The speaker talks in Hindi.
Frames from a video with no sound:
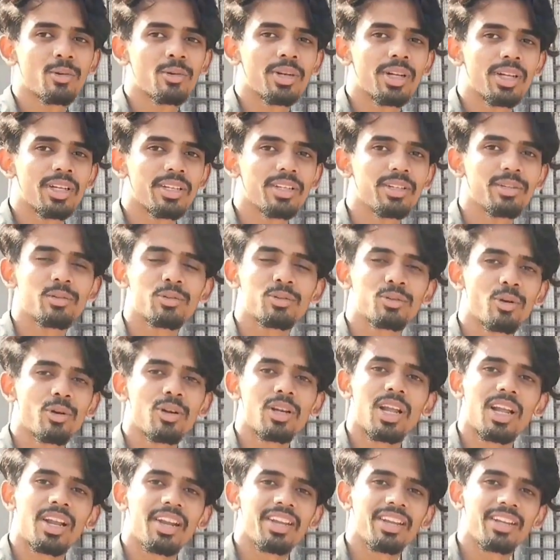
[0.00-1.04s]
कोटे की कुछ और
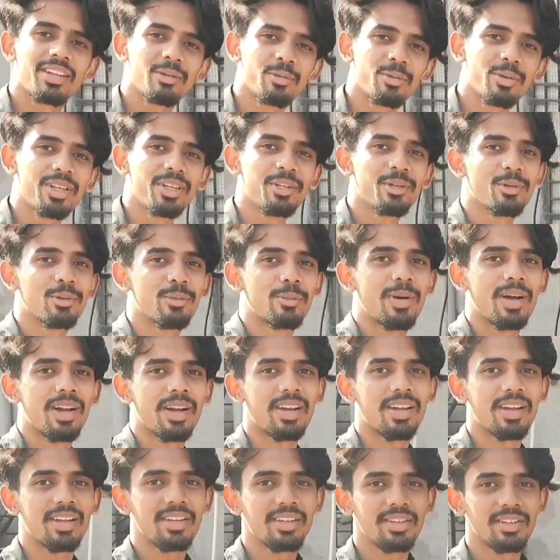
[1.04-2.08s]
लाने की वही नहीं हो पा रहा
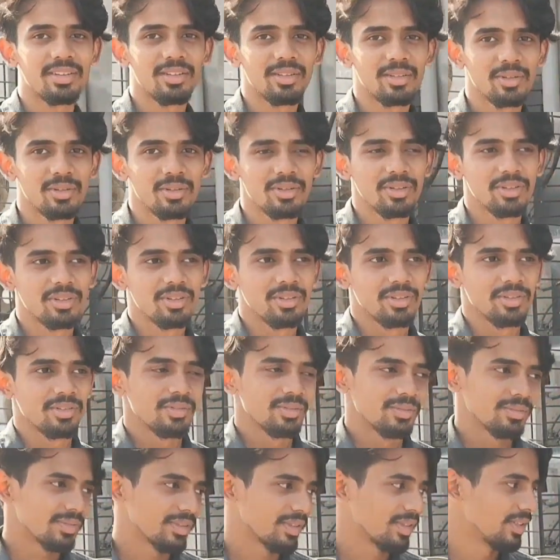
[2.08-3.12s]
है अच्छा
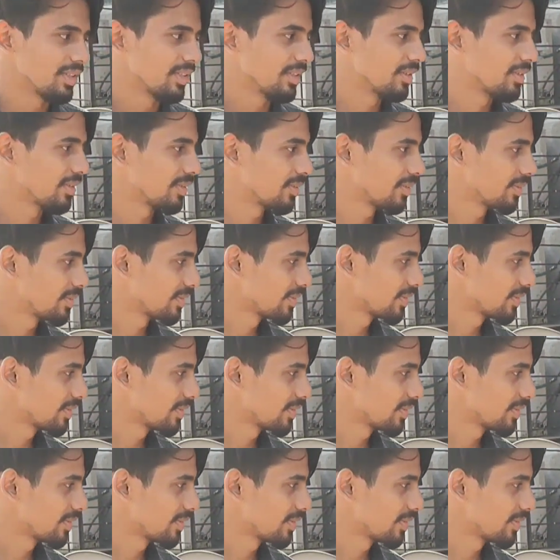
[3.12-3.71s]
ठीक है